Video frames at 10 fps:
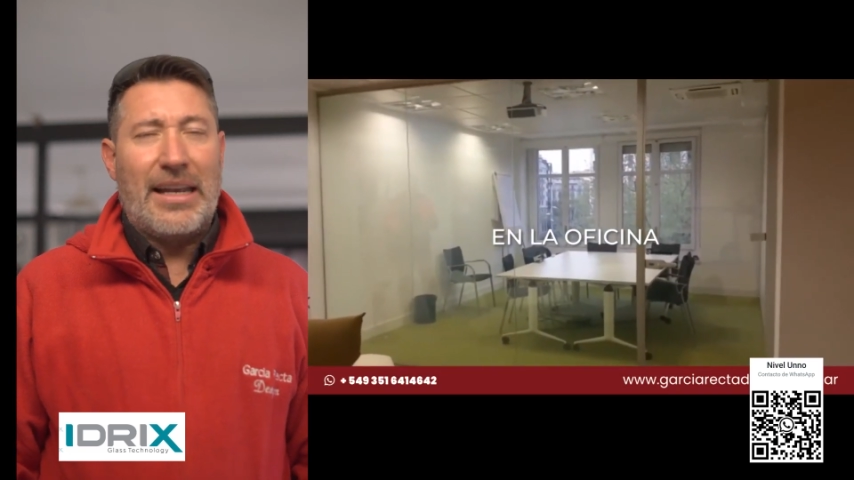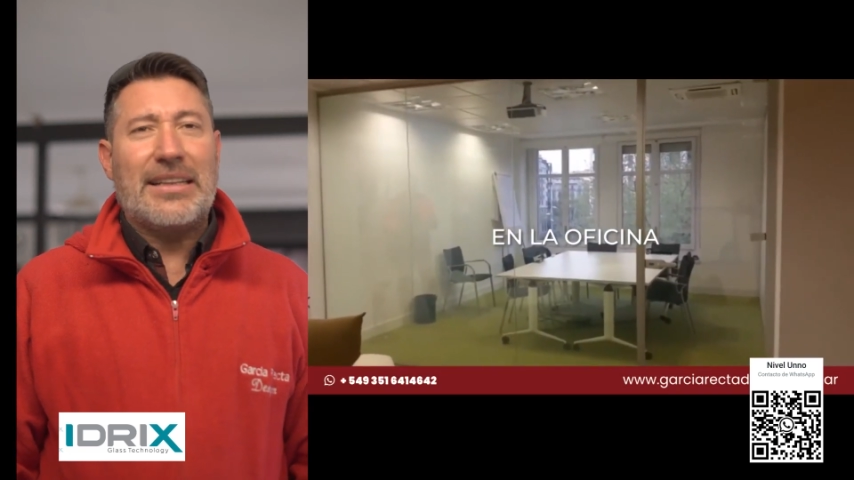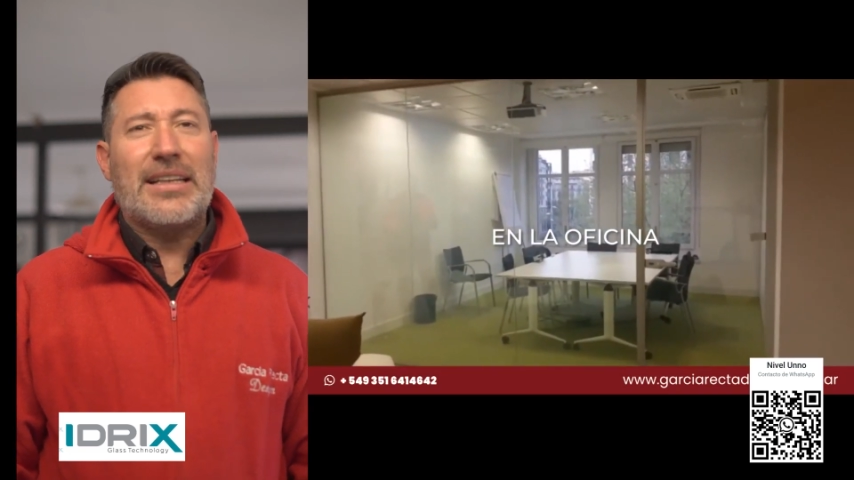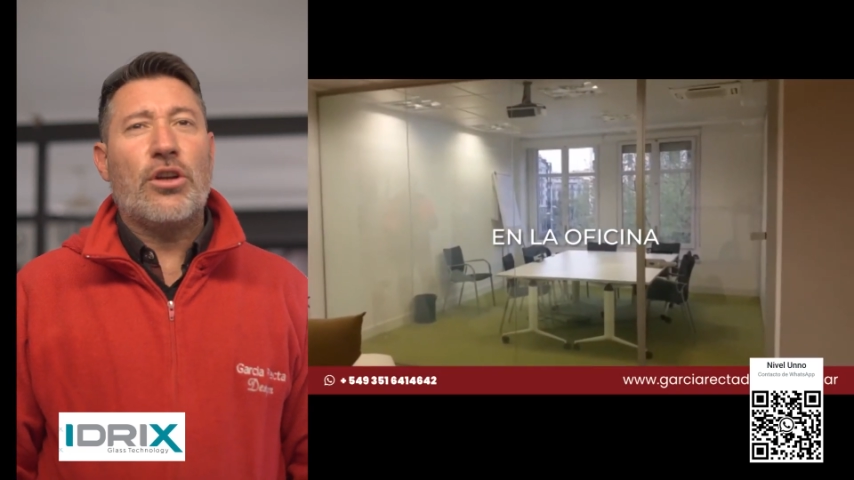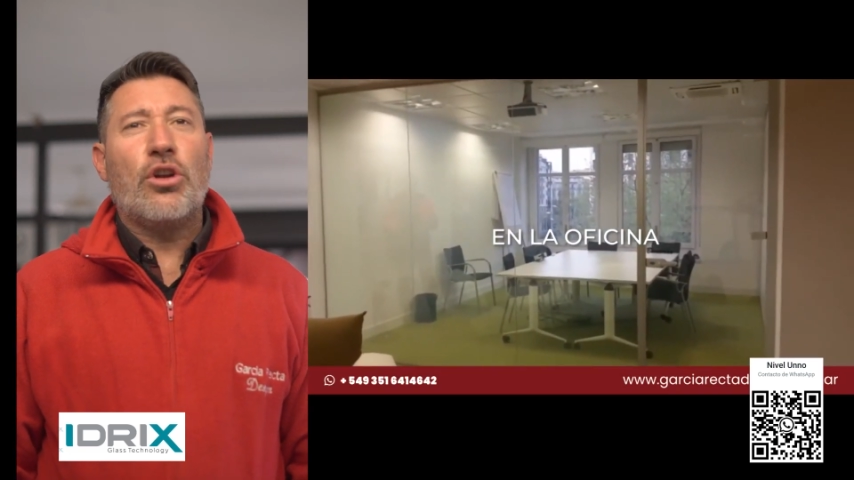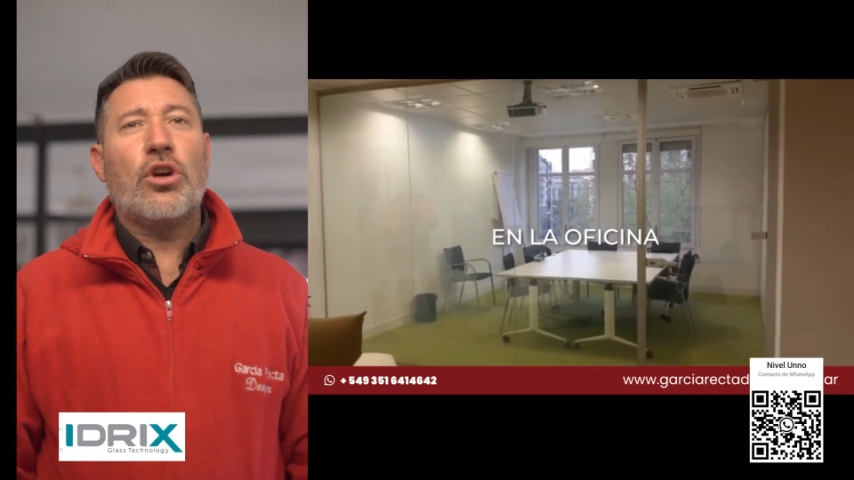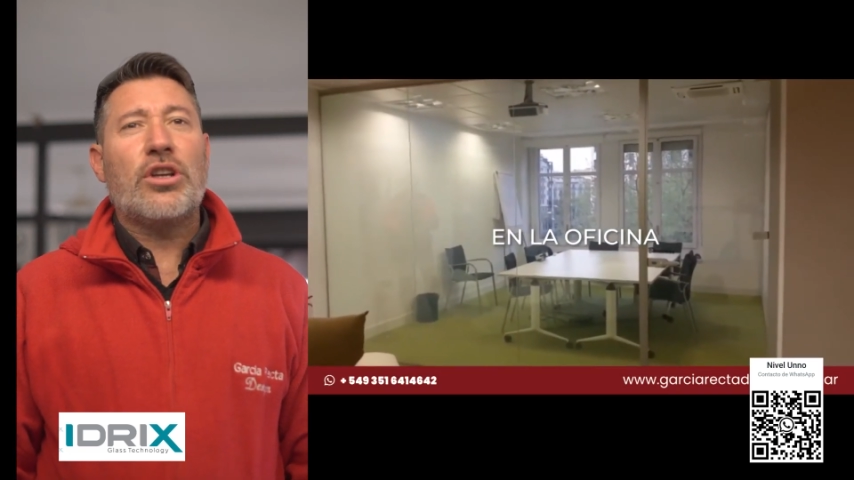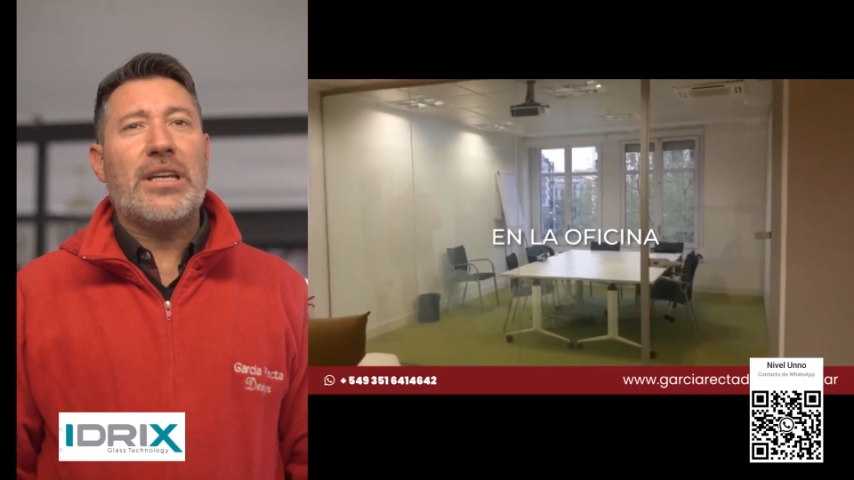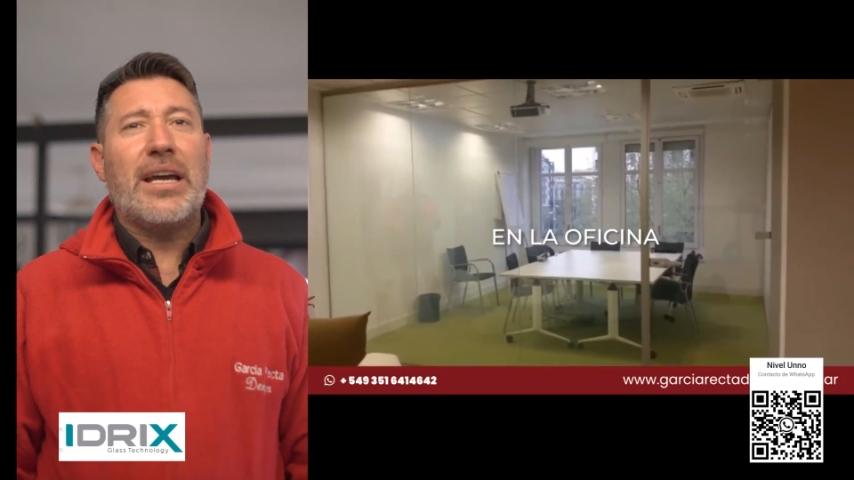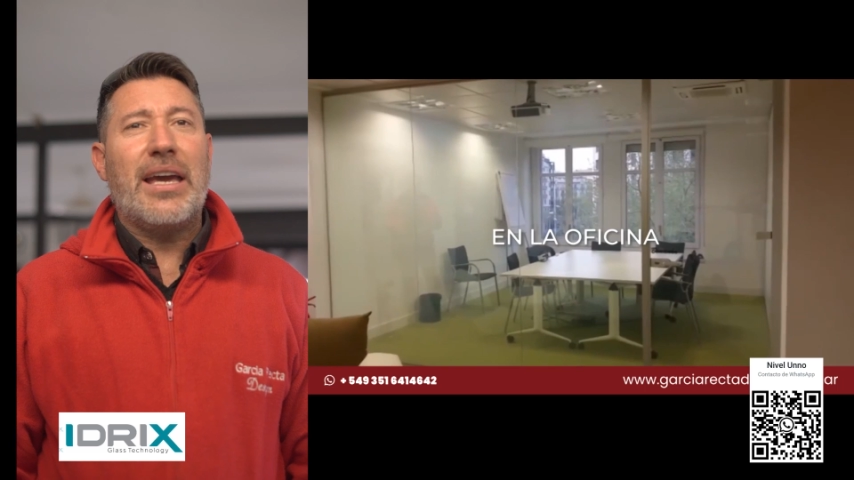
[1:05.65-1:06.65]
La
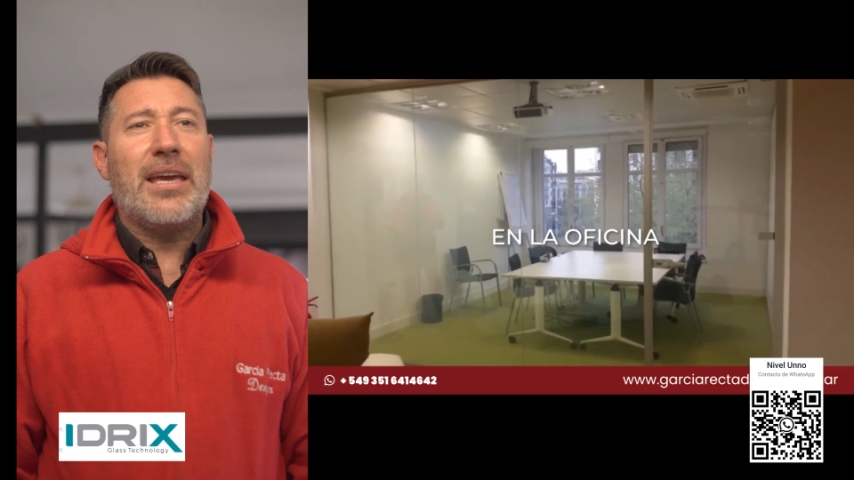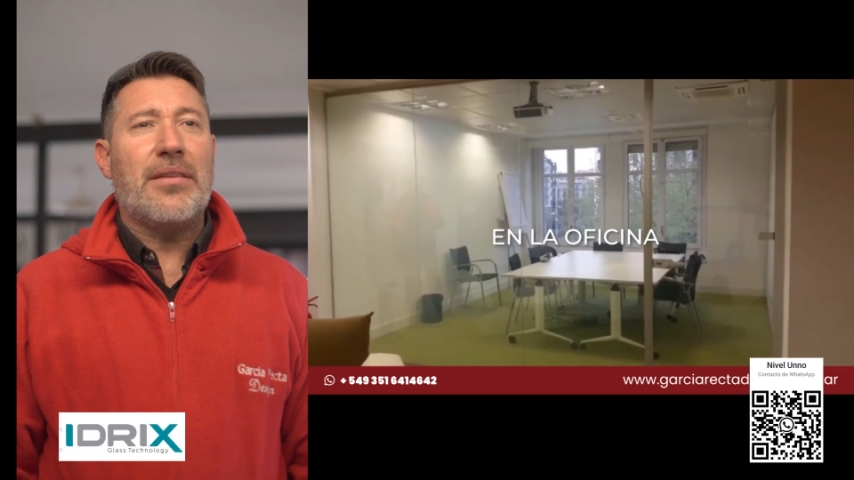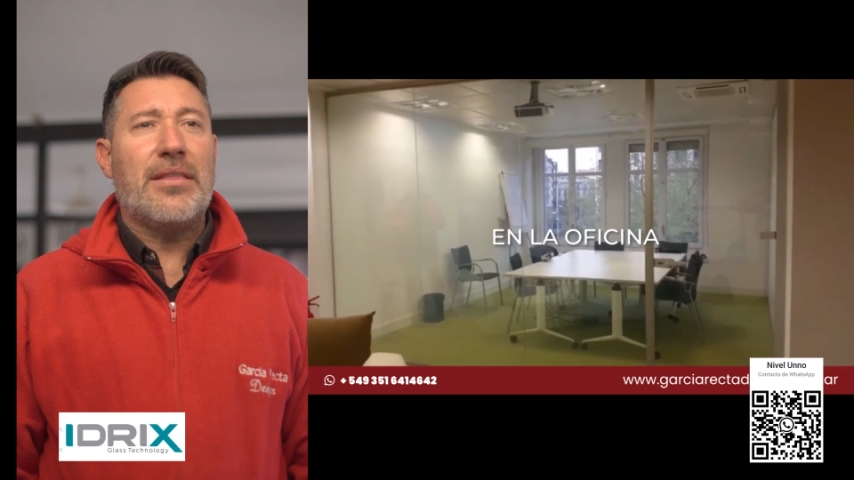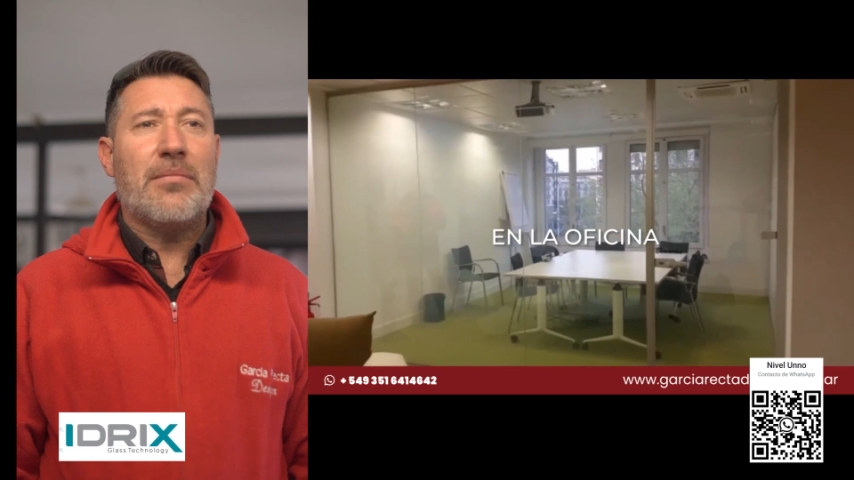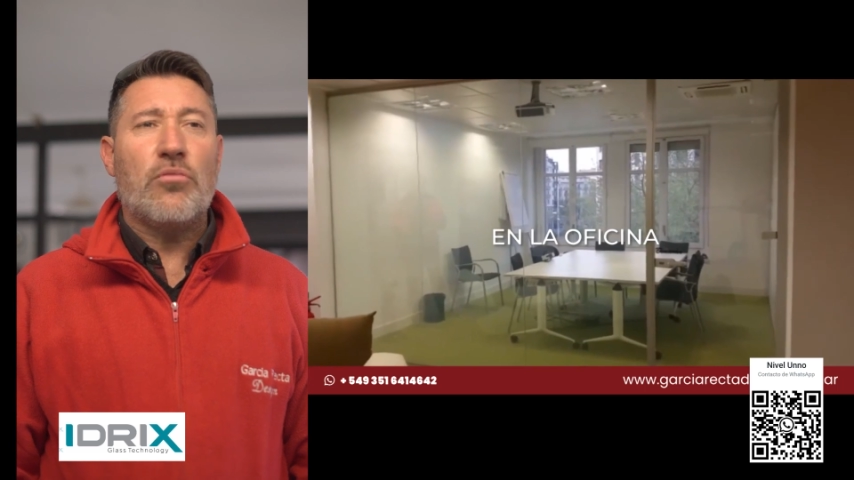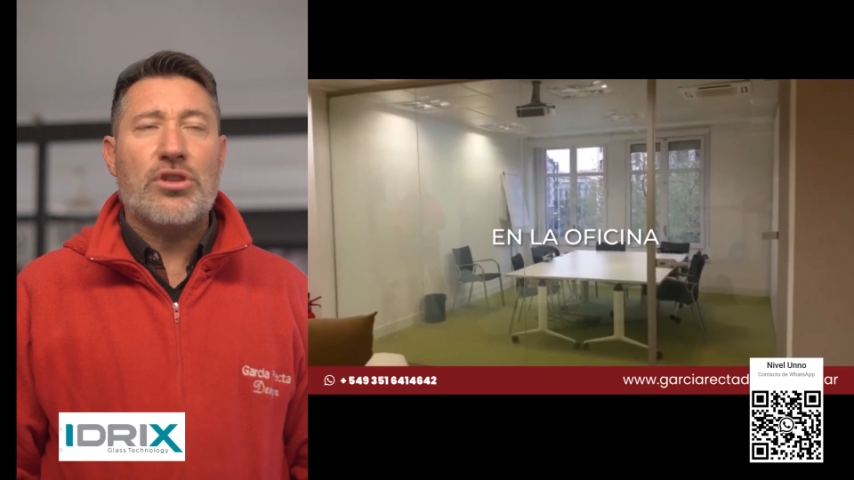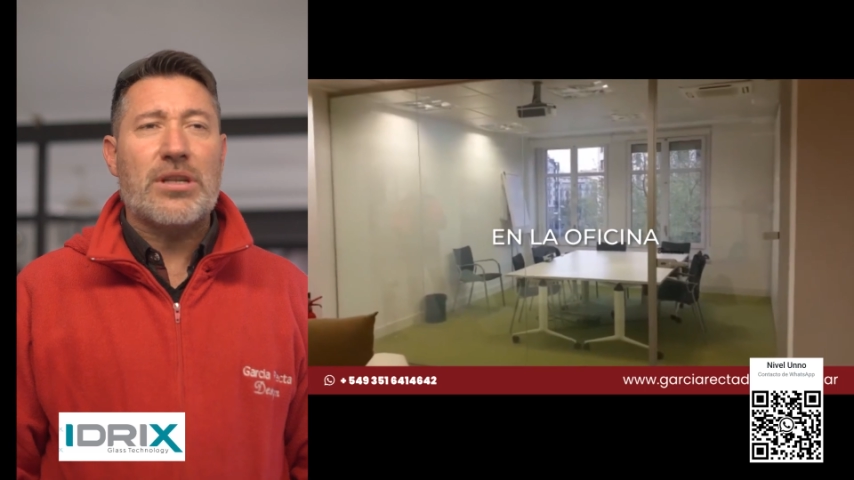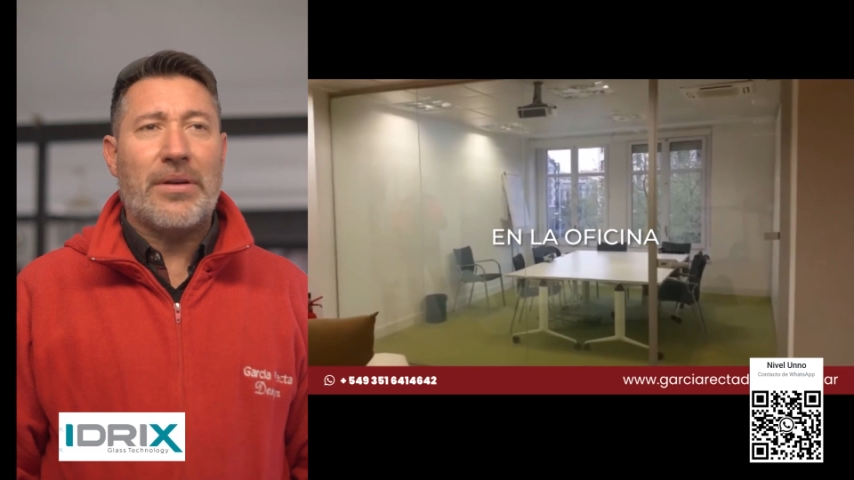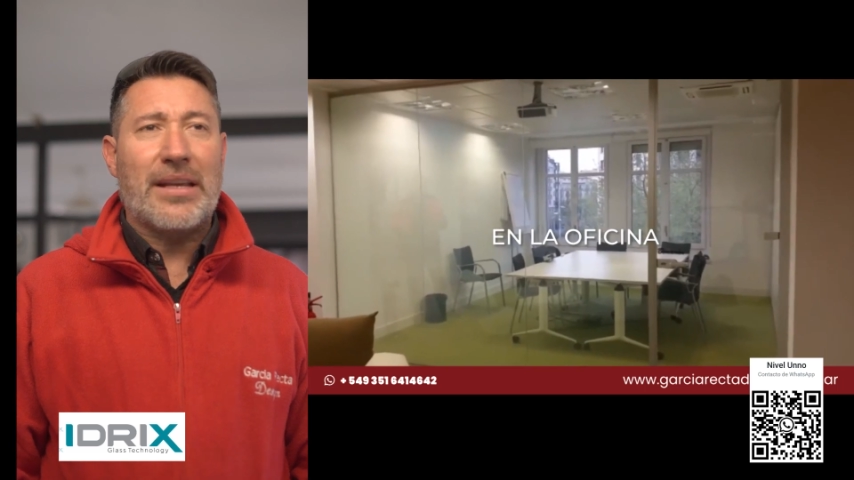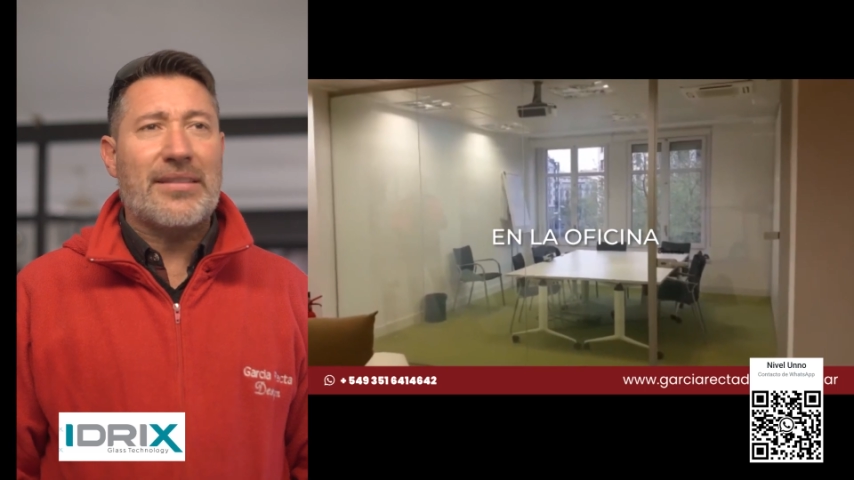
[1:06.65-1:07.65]
tecnología es de
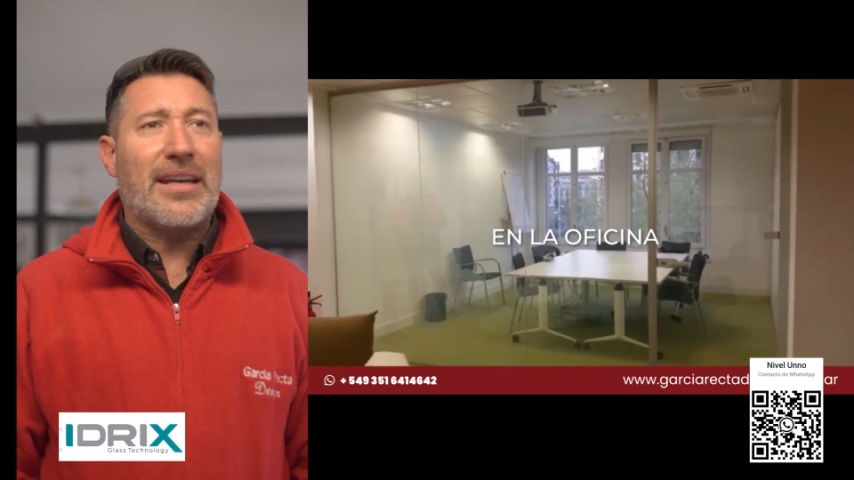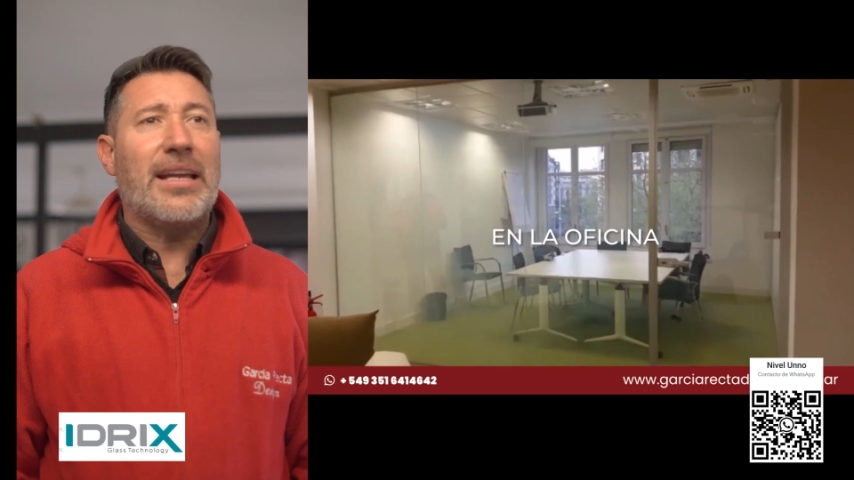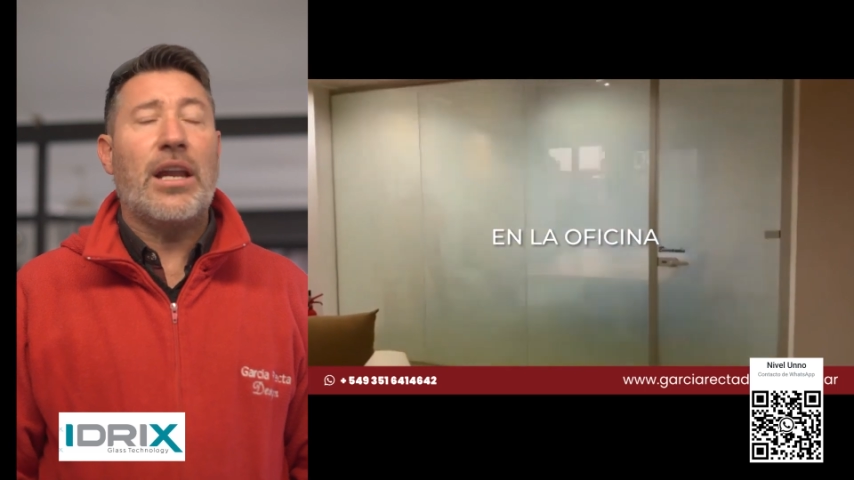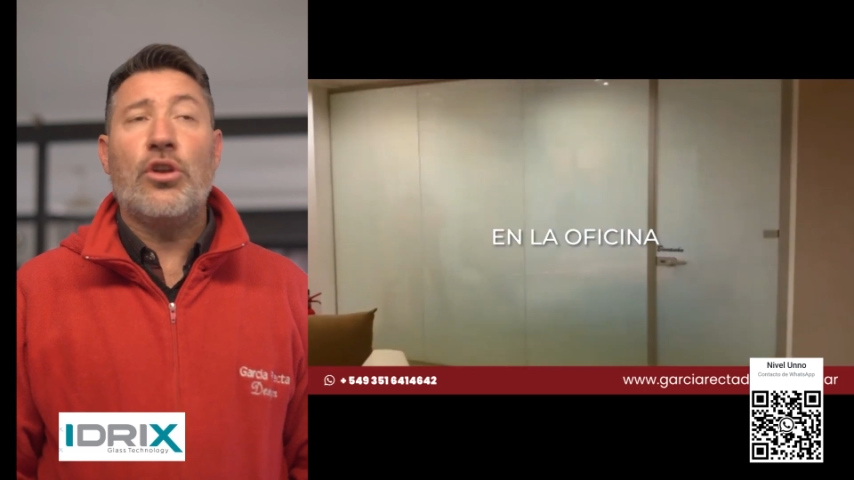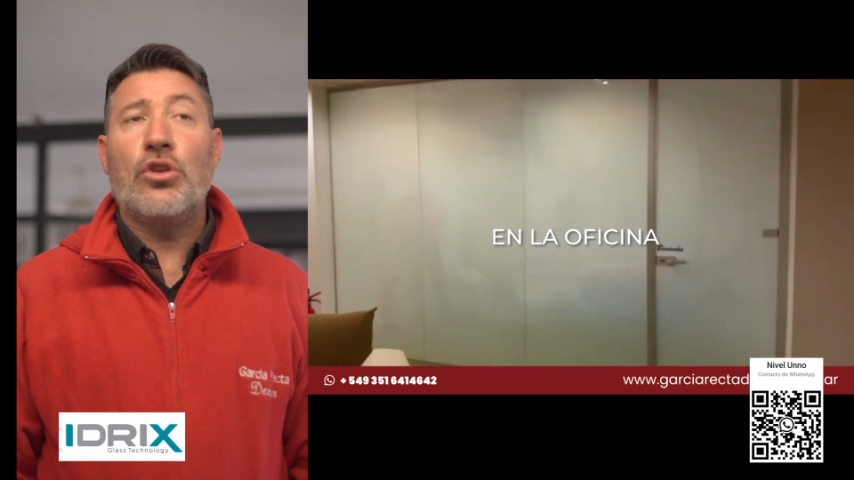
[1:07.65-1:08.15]
mucha avanzada,